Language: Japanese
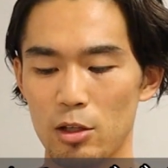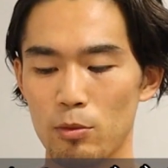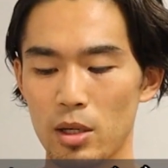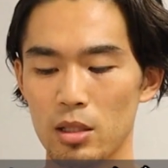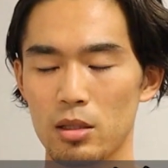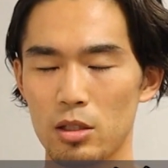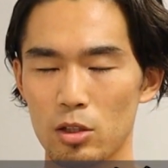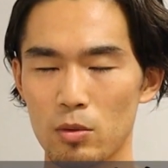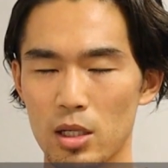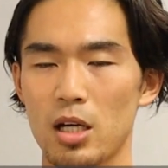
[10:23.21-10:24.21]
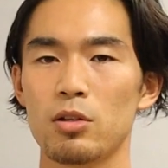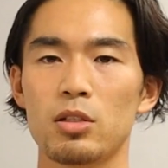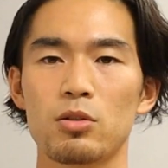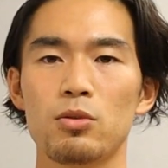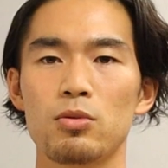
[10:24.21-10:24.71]
寝る前っていうのは
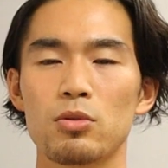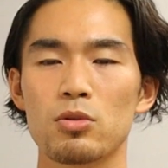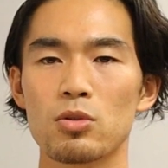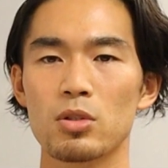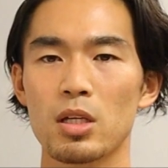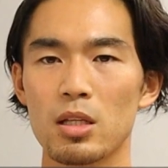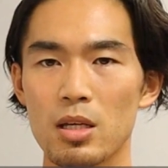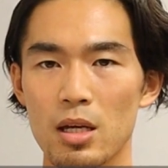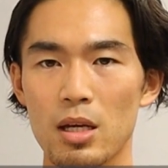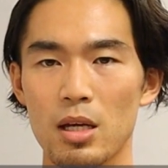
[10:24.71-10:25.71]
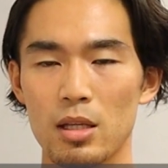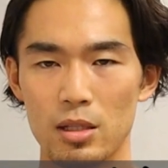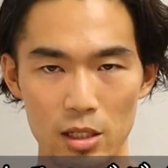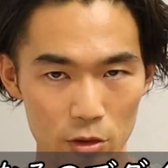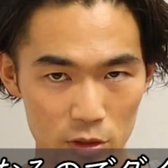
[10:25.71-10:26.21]
軽い空腹の状態で
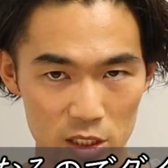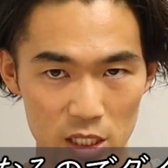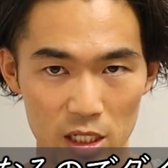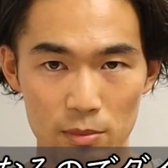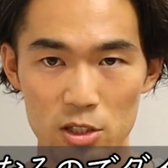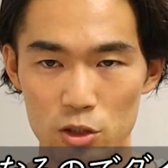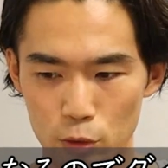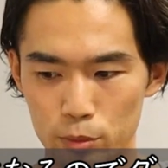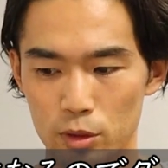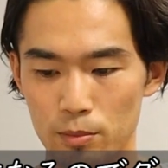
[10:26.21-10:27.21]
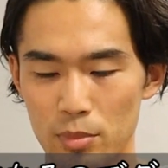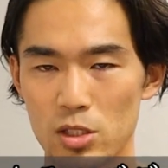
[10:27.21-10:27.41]
寝るようにしてあげましょう。